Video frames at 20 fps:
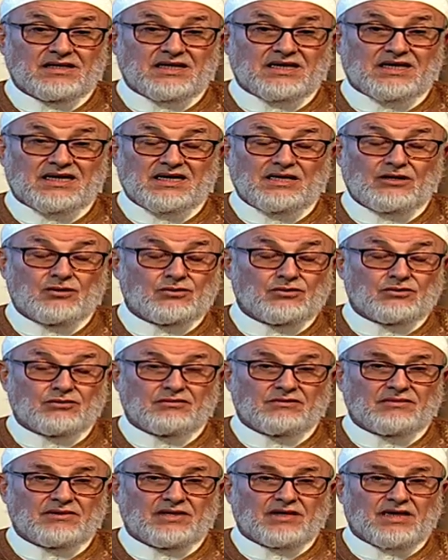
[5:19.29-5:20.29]
قال له
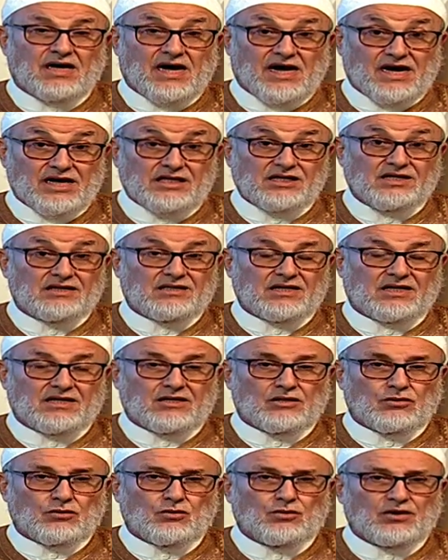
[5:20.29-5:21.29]
عقيدة
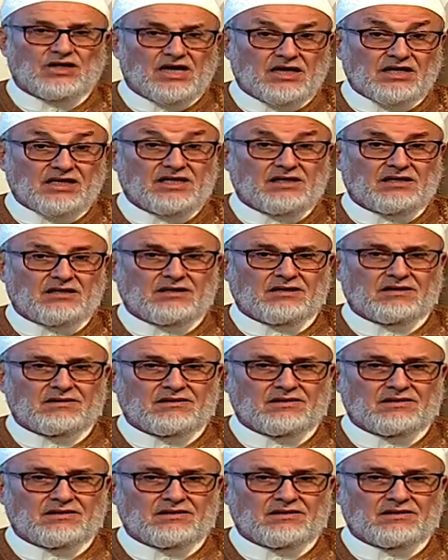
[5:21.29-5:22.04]
ويقين